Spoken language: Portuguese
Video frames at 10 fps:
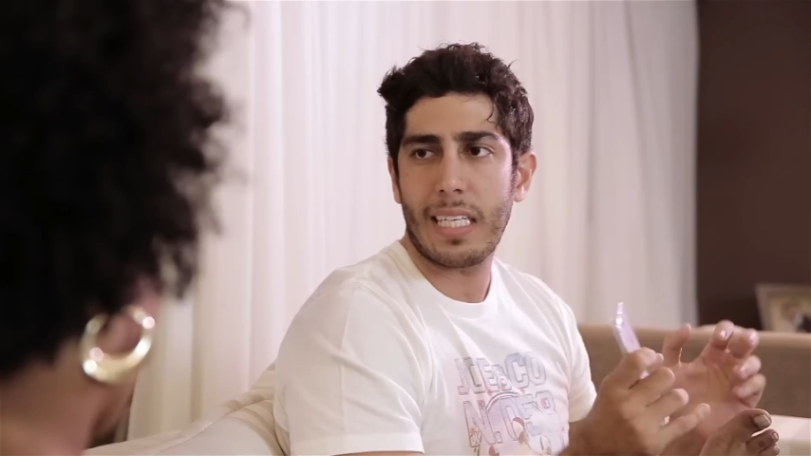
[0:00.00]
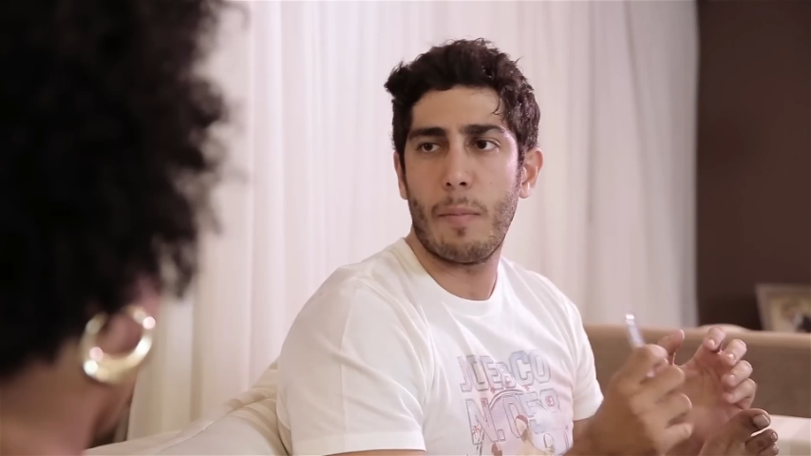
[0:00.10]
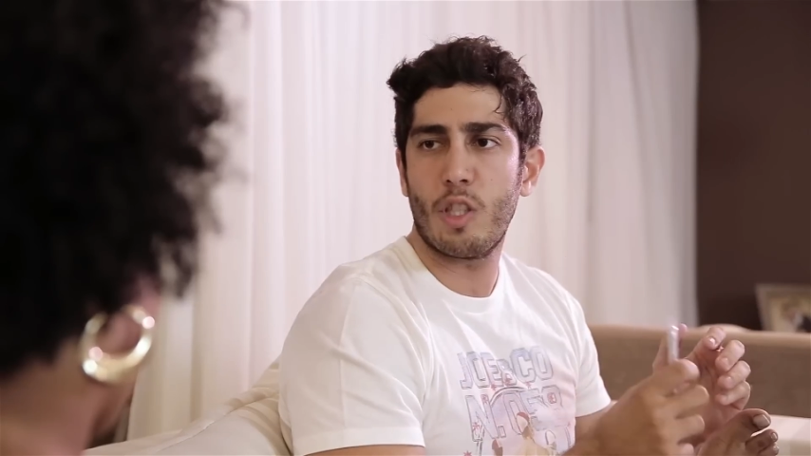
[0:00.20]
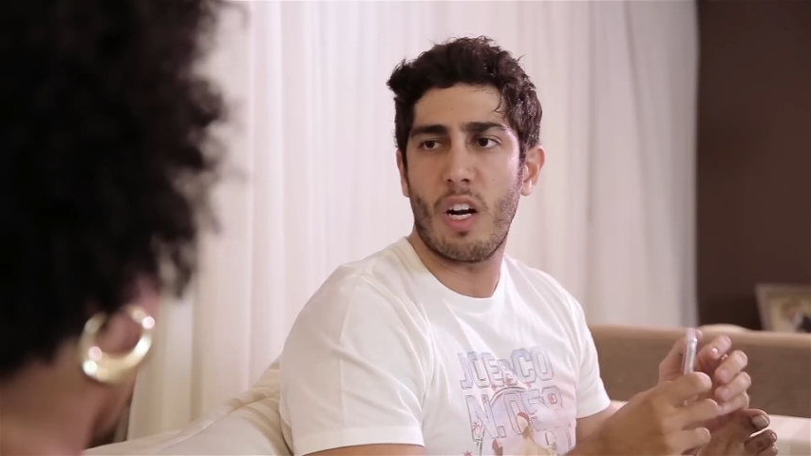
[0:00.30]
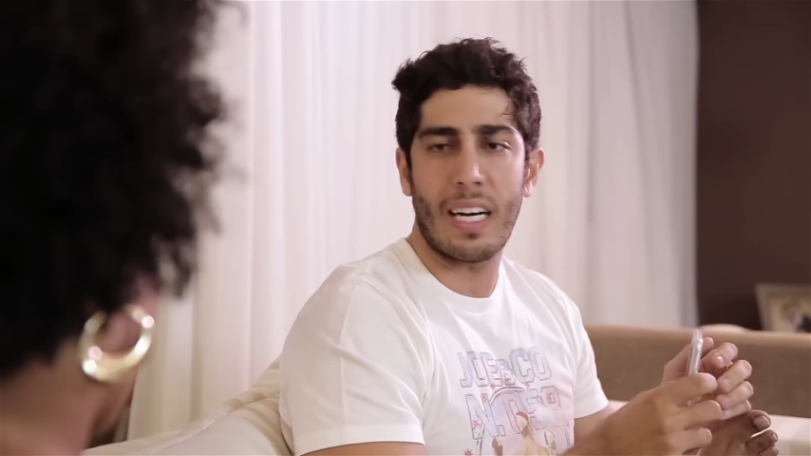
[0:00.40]
você quer
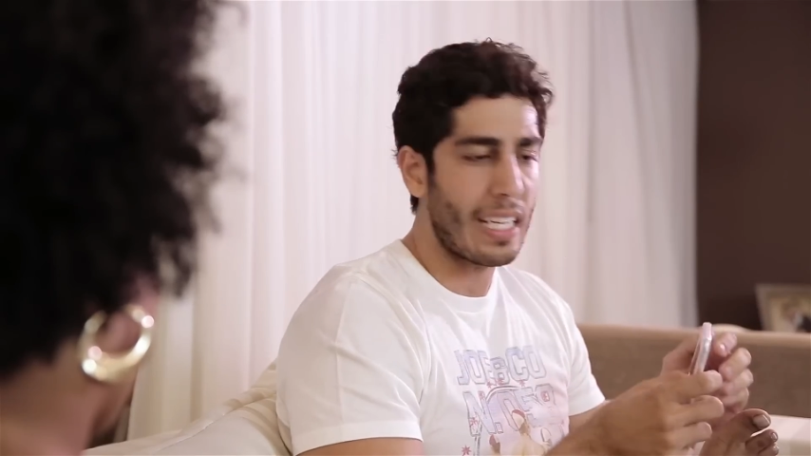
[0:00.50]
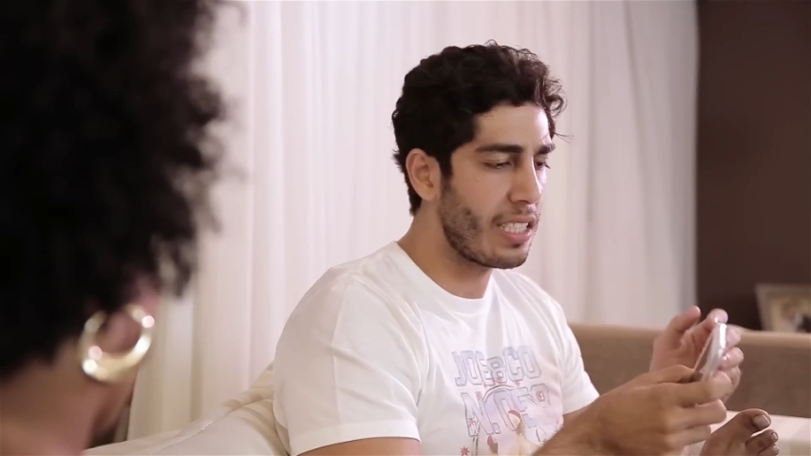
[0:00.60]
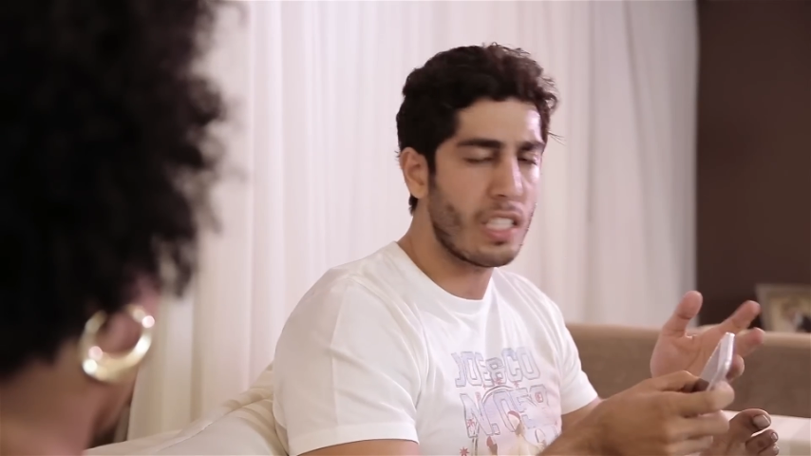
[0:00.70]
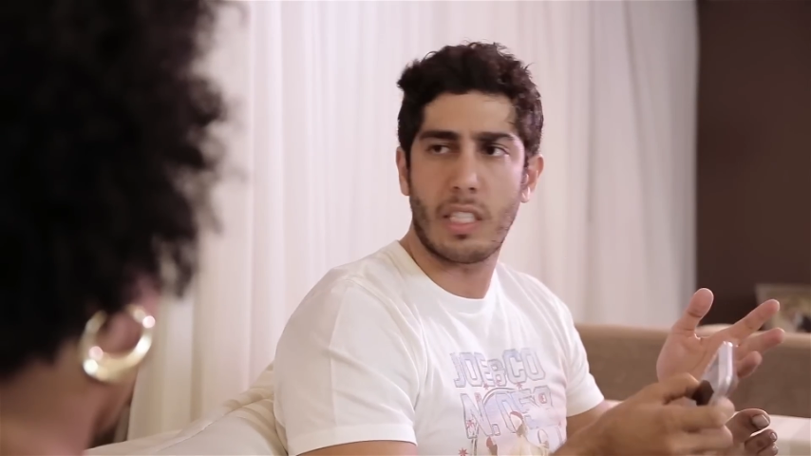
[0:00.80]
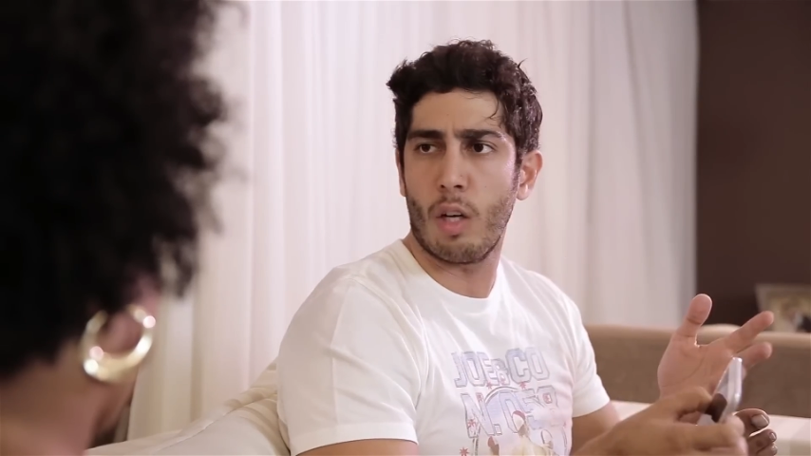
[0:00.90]
meu celular? Tá
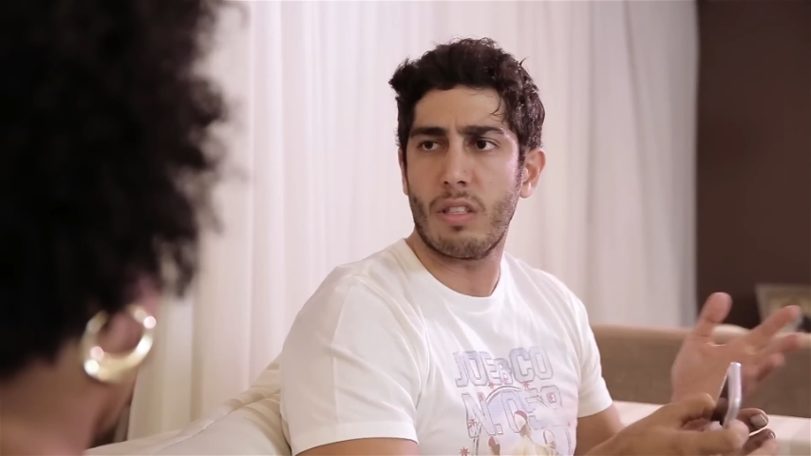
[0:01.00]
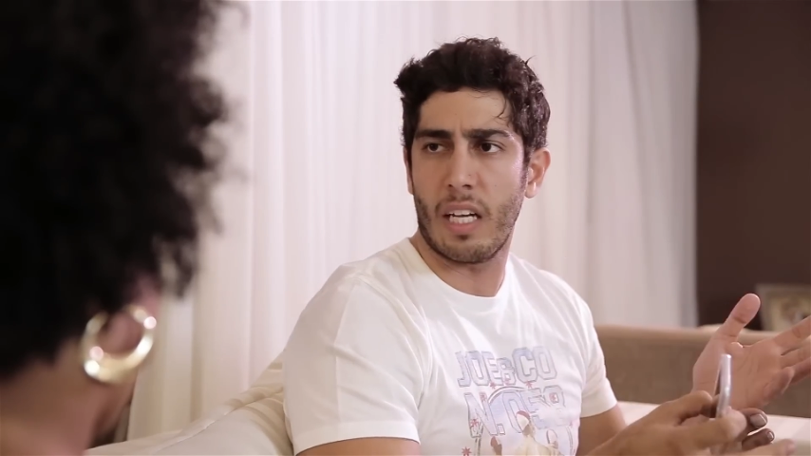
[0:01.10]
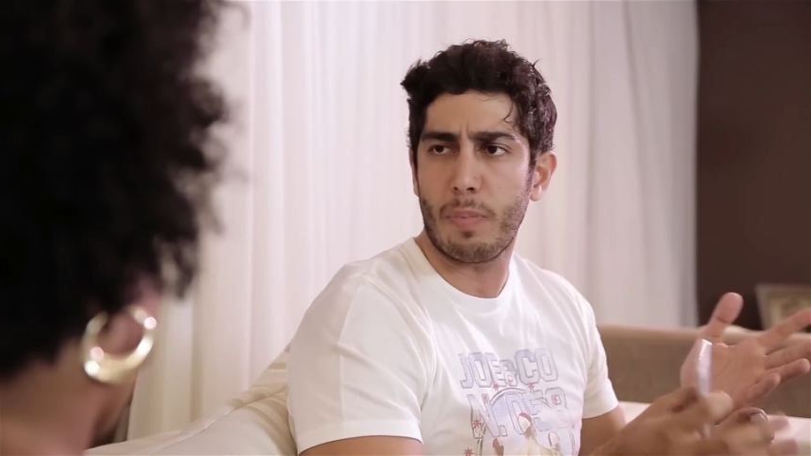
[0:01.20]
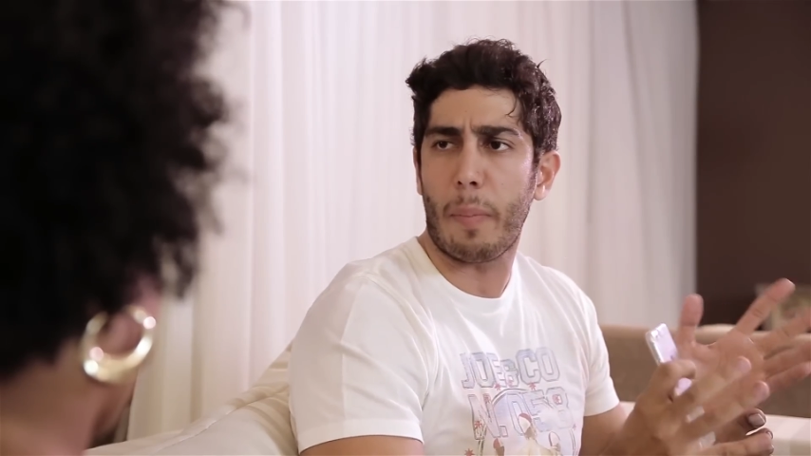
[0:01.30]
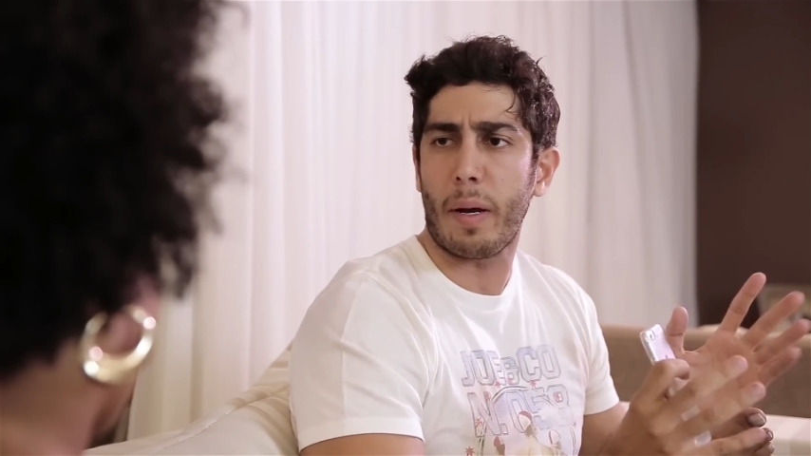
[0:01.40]
insistindo
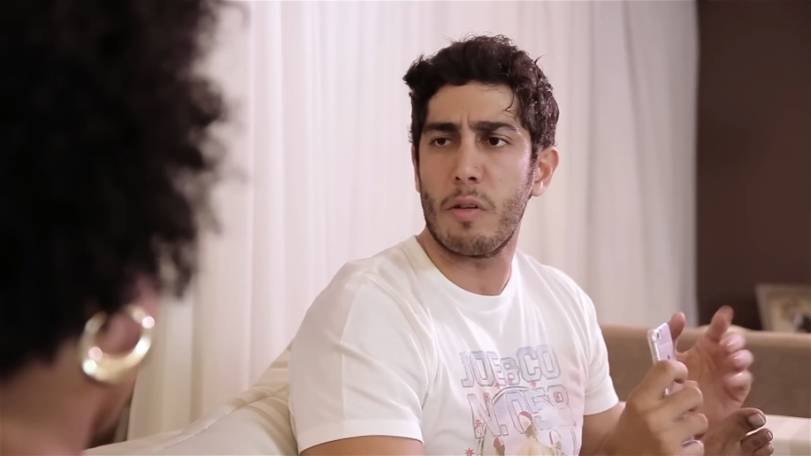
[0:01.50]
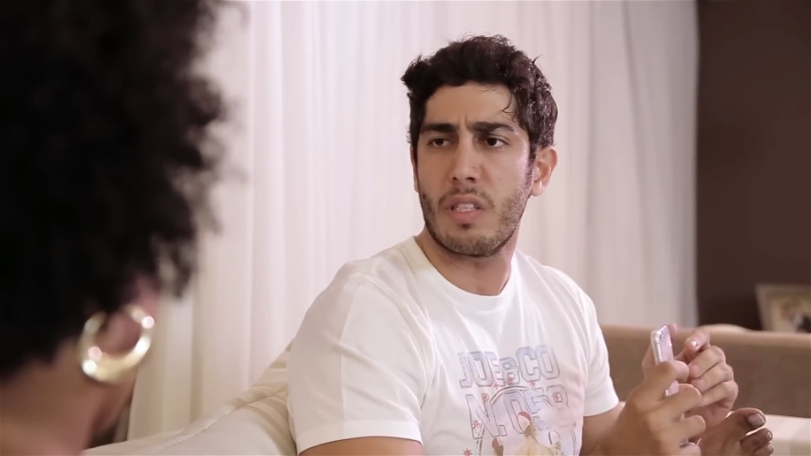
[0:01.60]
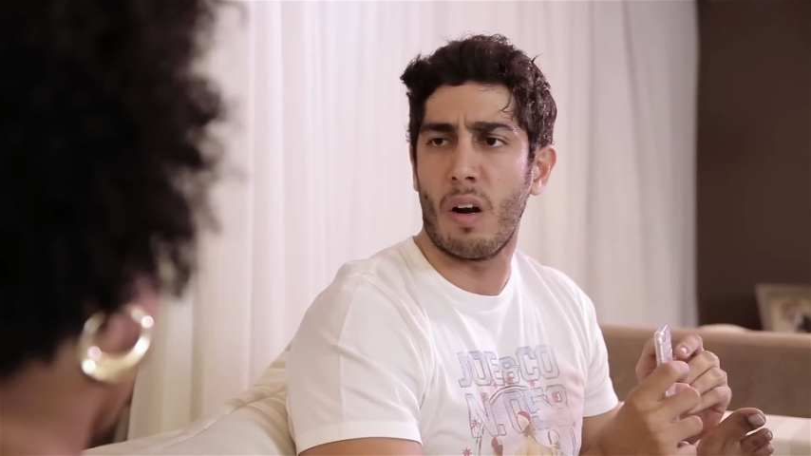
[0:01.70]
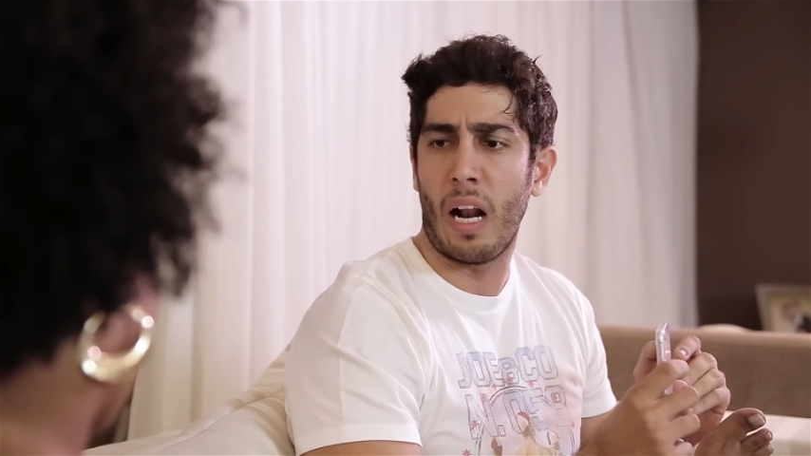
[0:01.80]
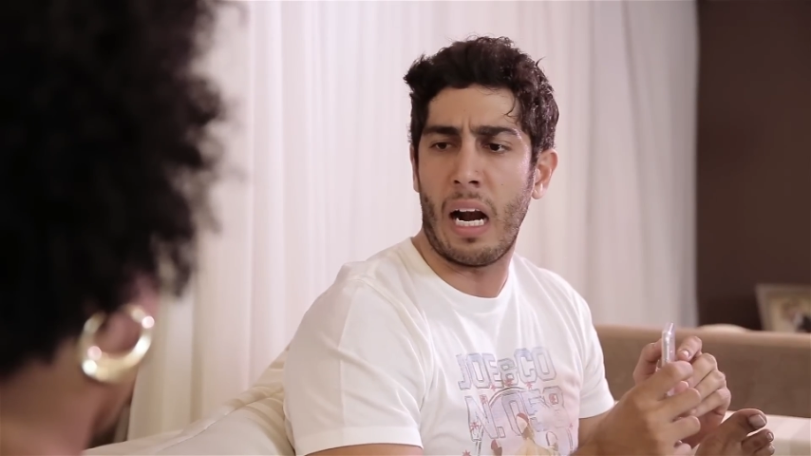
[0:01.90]
tanto pra pegar meu
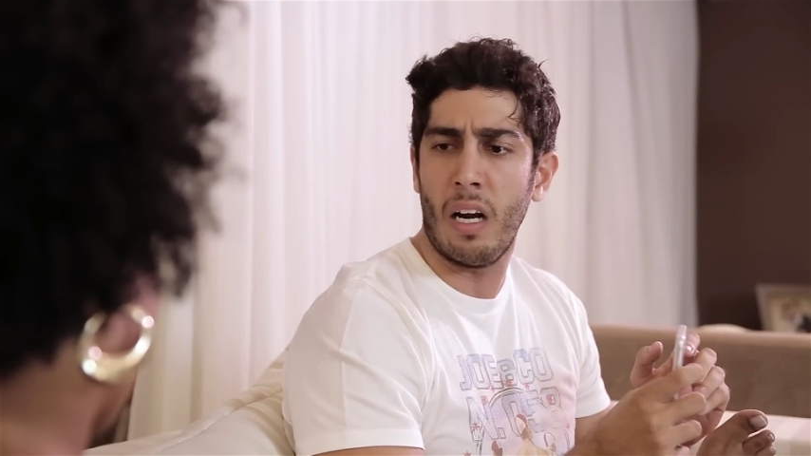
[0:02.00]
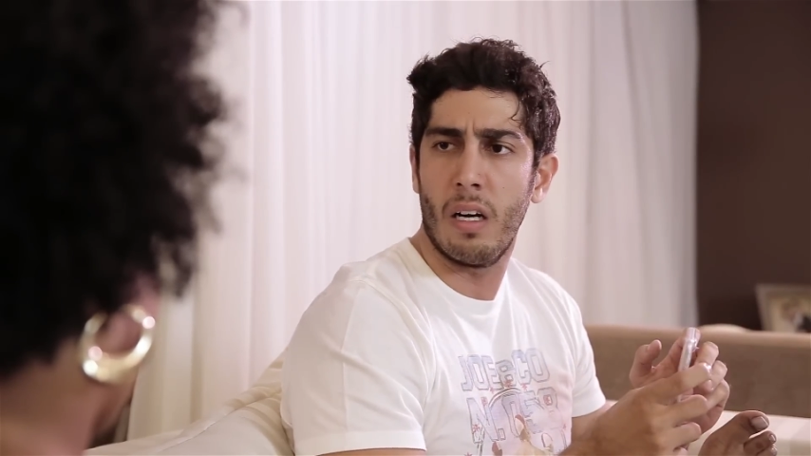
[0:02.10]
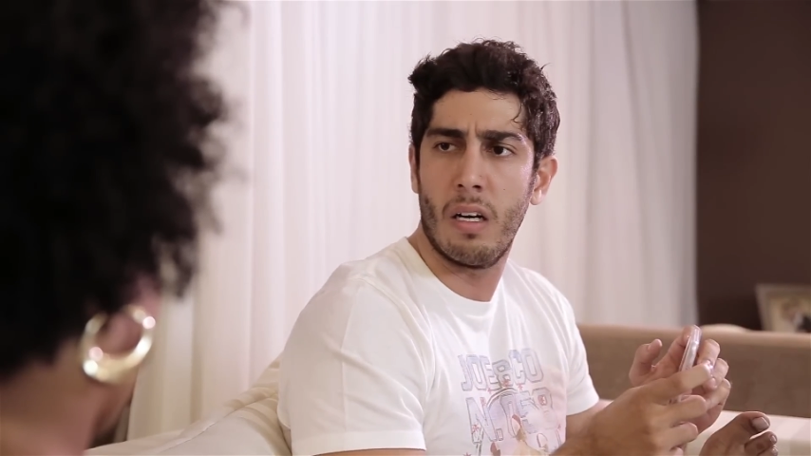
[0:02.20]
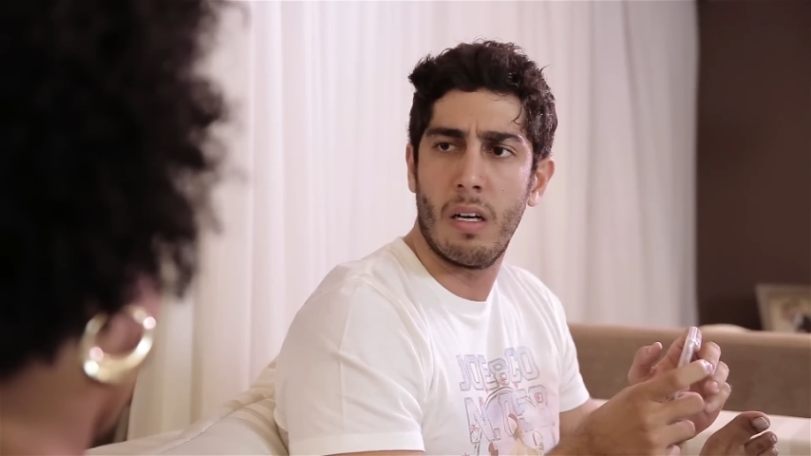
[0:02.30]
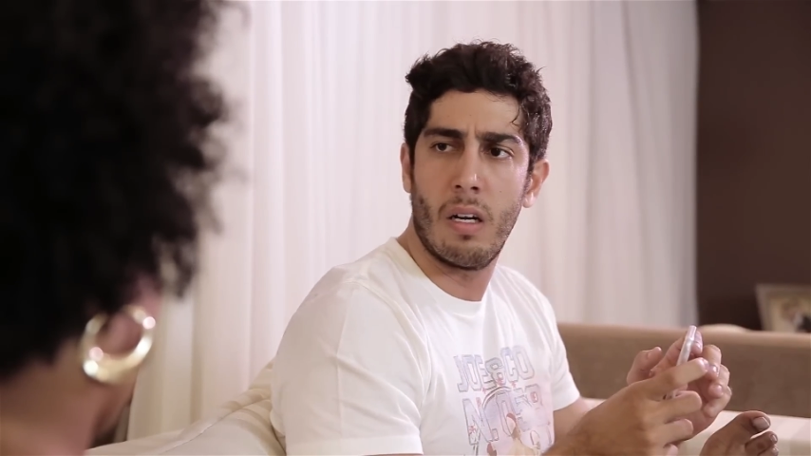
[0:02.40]
celular?